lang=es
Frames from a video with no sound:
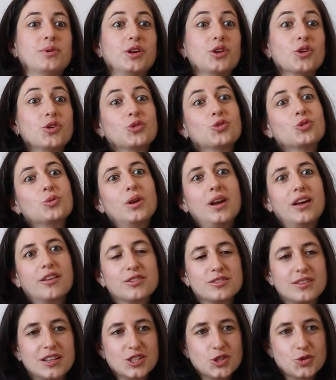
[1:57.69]
pero tuve la,
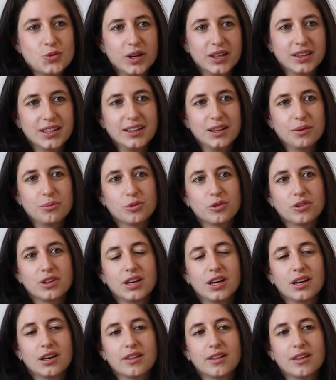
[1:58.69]
la, suerte de
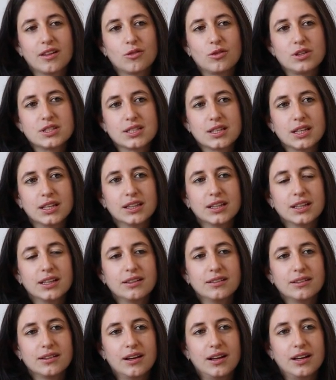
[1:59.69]
poder ir de
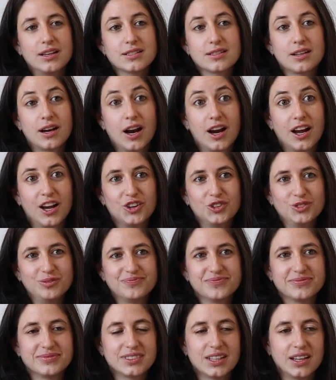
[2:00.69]
adolescente al extranjero,
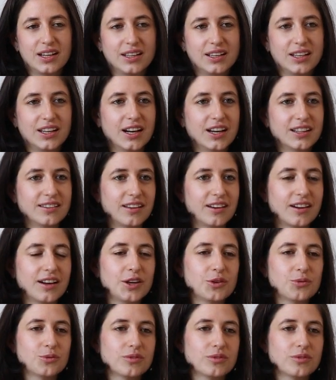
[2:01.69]
en Inglaterra, en